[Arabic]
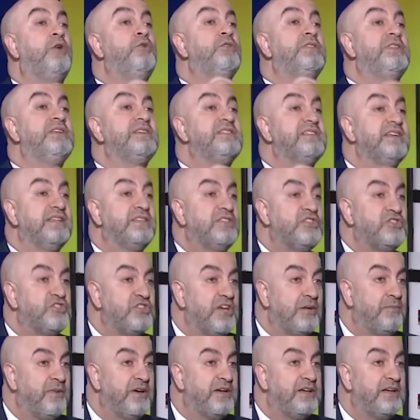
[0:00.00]
هودي زيت
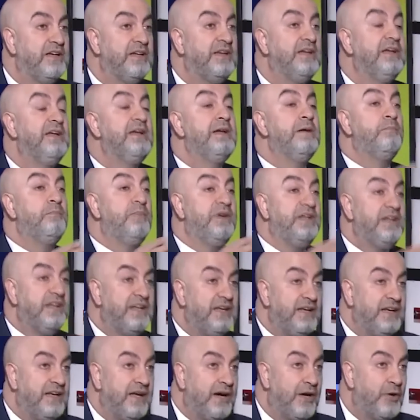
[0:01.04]
الشبكة ايه؟
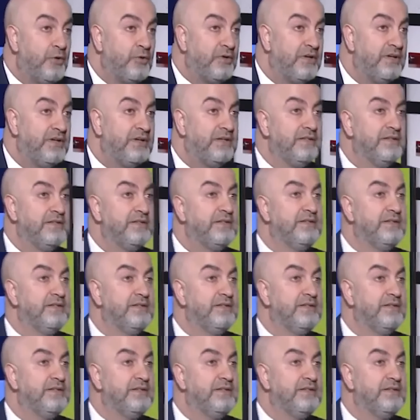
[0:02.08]
منين هودي؟